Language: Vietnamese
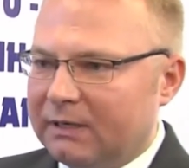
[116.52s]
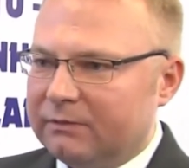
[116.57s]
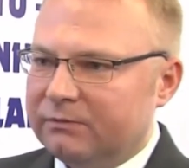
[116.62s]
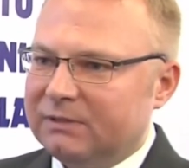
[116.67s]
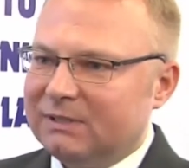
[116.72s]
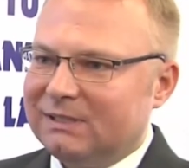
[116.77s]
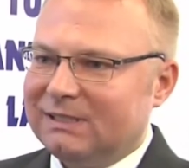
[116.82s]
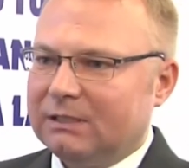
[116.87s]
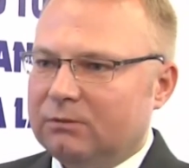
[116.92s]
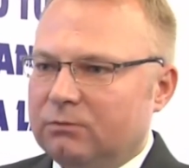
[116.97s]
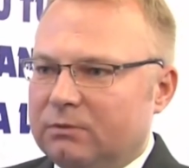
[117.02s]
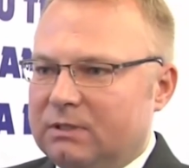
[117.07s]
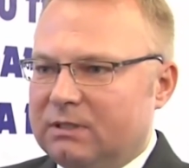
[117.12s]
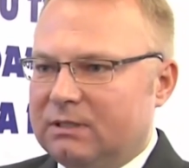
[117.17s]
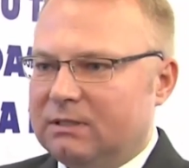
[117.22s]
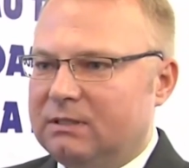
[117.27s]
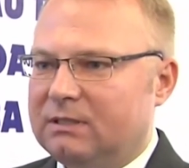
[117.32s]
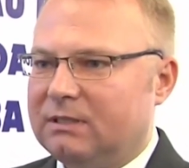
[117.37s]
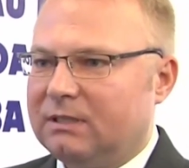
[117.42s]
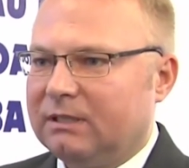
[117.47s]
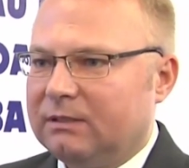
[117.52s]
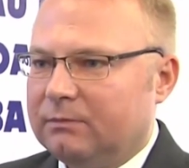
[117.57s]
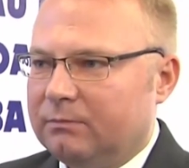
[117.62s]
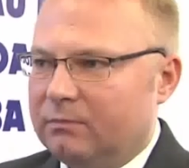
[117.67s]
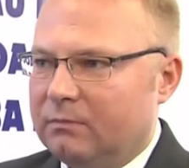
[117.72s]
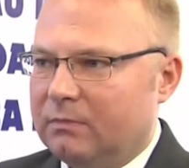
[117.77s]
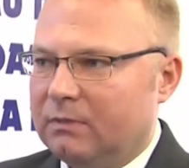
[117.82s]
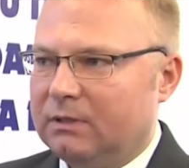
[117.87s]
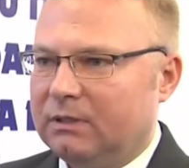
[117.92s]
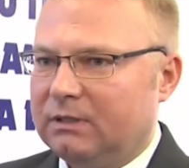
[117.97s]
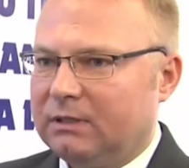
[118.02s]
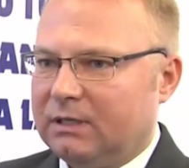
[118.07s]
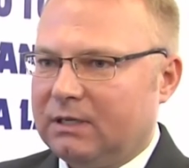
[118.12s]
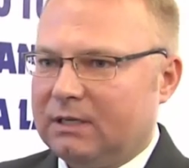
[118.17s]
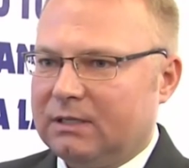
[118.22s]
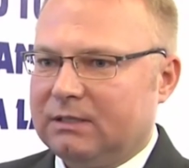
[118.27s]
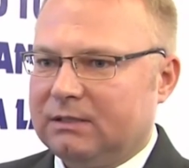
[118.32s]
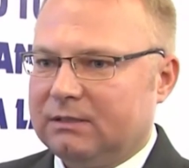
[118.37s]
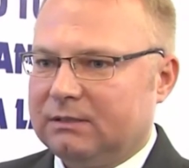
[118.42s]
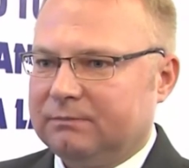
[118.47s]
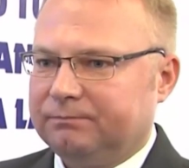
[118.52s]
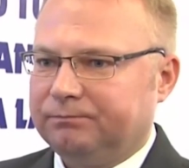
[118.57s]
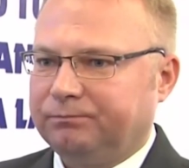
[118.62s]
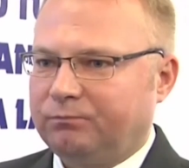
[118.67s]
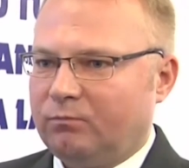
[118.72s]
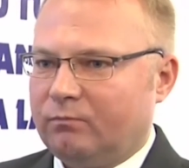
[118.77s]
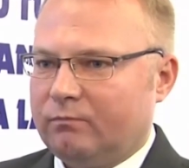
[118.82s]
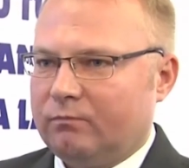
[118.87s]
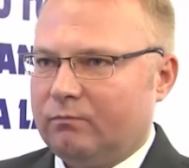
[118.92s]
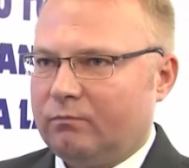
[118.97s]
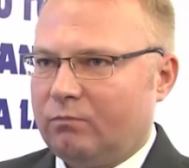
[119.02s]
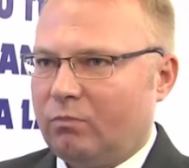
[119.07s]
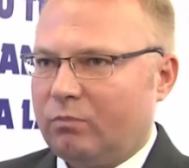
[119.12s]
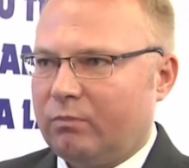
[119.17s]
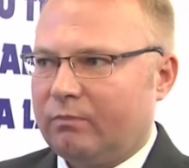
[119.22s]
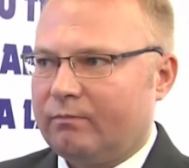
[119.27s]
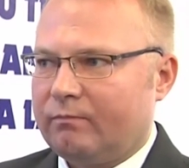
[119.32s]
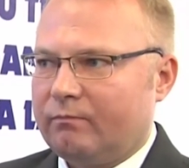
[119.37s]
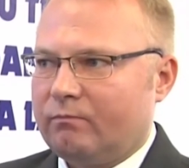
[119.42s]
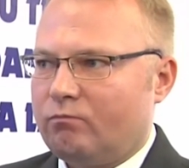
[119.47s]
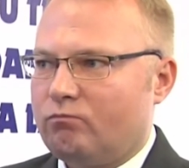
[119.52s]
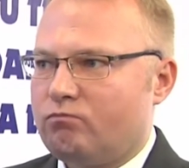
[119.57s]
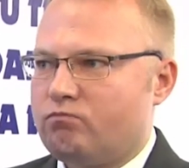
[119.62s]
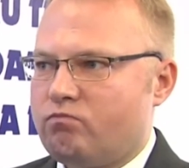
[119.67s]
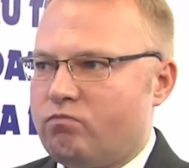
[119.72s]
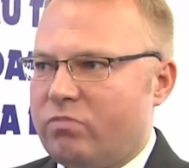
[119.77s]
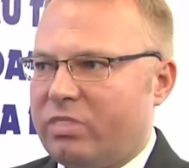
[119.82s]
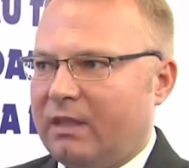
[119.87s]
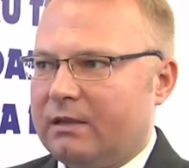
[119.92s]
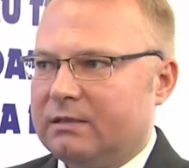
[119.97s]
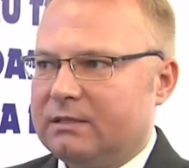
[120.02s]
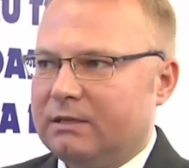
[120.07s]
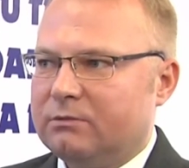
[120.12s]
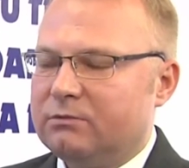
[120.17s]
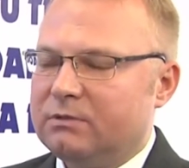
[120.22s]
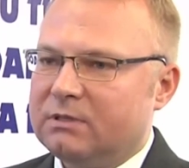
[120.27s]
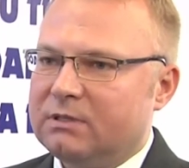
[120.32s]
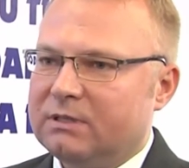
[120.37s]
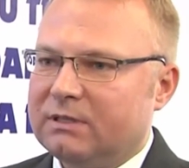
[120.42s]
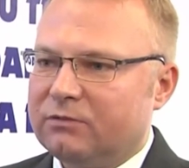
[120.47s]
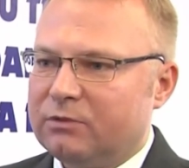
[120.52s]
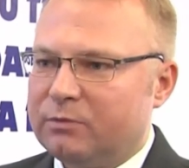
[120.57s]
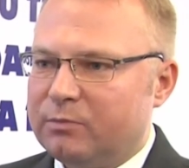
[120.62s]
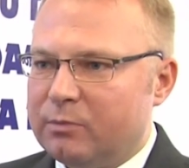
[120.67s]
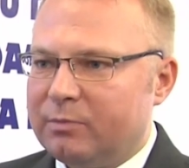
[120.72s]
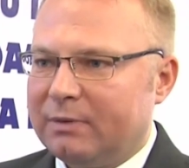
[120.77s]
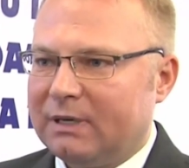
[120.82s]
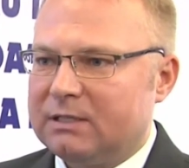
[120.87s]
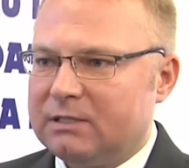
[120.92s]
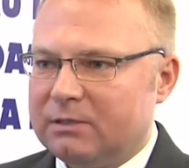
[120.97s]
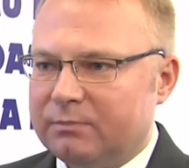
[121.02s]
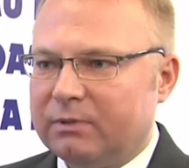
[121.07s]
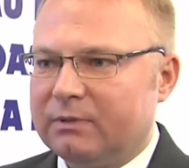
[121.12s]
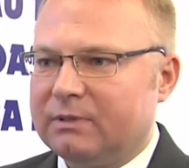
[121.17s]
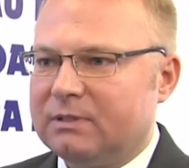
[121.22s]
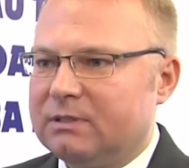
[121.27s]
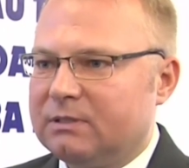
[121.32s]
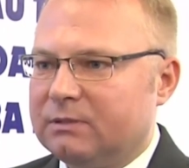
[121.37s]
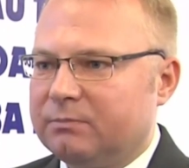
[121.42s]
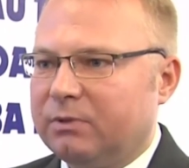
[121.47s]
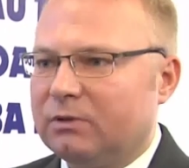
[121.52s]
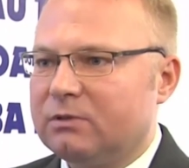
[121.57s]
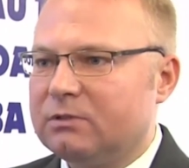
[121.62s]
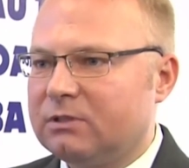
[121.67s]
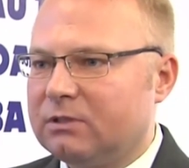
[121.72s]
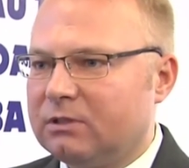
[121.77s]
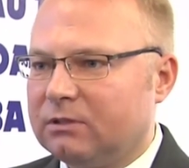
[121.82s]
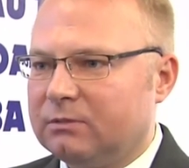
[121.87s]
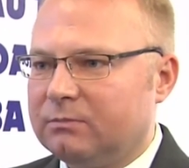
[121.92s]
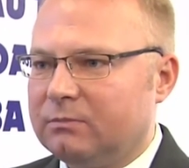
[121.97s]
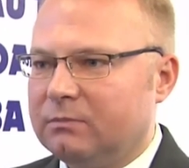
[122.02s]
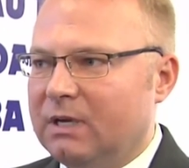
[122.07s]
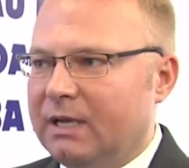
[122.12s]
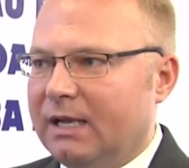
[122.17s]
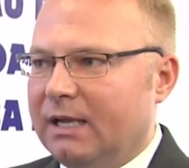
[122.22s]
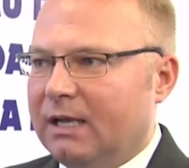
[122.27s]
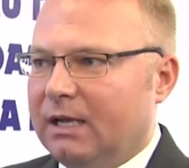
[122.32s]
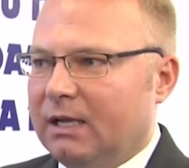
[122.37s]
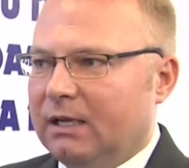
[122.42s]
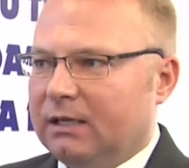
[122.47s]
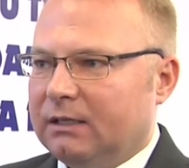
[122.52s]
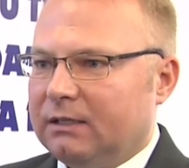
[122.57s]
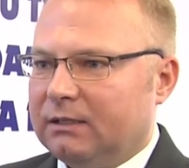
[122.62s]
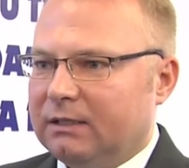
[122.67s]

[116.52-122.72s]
Hiệp định này sẽ giúp kết nối kinh doanh giữa châu Âu nói chung và Ba Lan nói riêng với Việt Nam. chín mươi